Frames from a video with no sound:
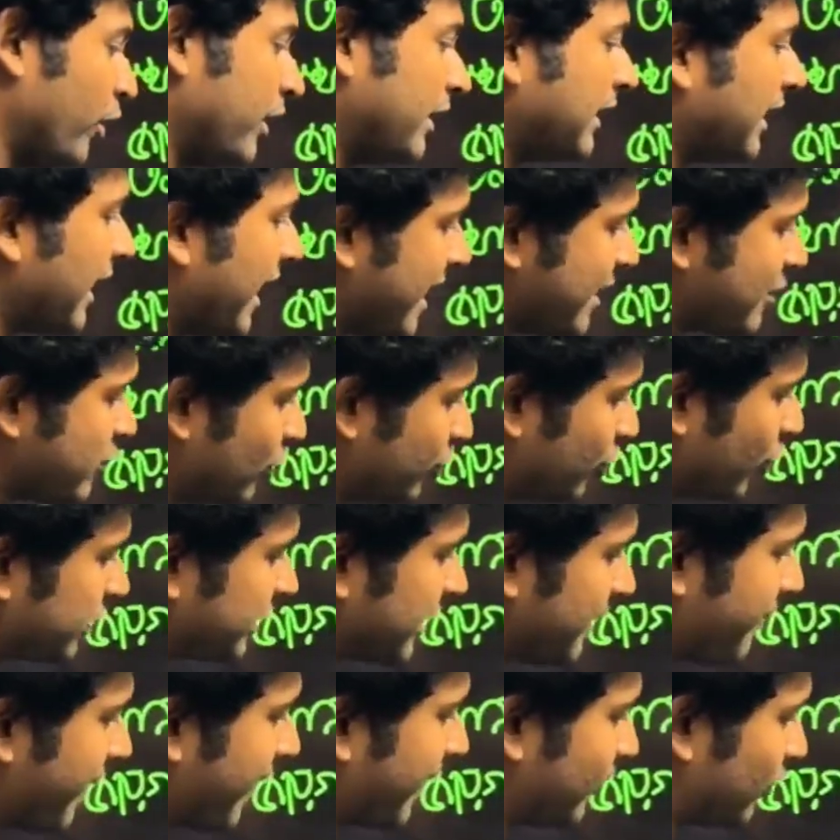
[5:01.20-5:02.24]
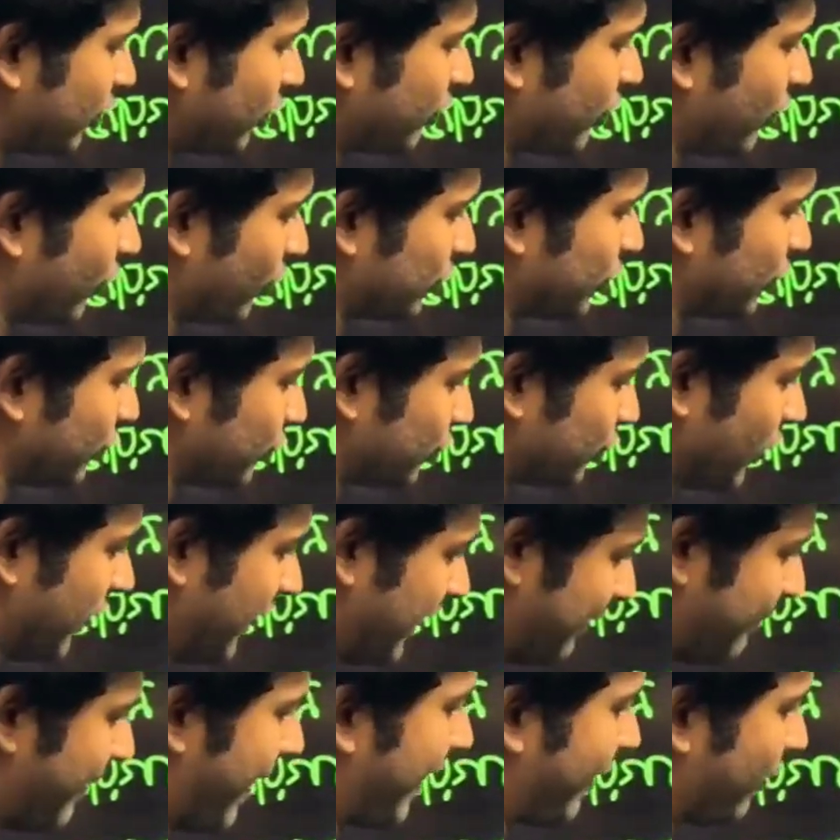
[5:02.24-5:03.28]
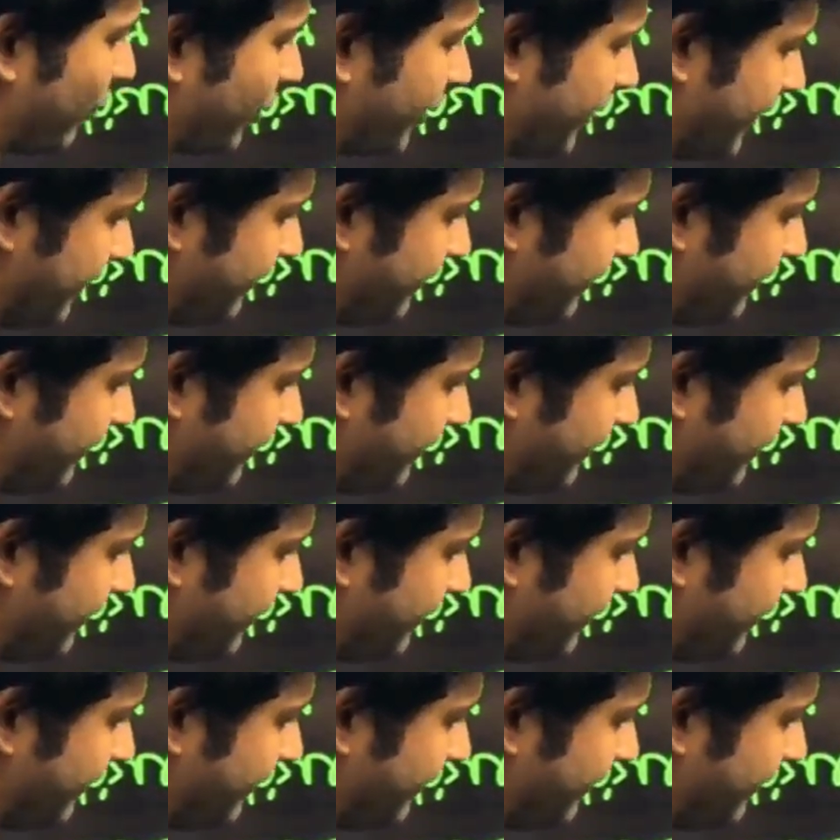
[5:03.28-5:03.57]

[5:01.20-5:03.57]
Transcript: আর পরীক্ষায় আসলে দশা পার্থক্য কত উত্তর লিখবে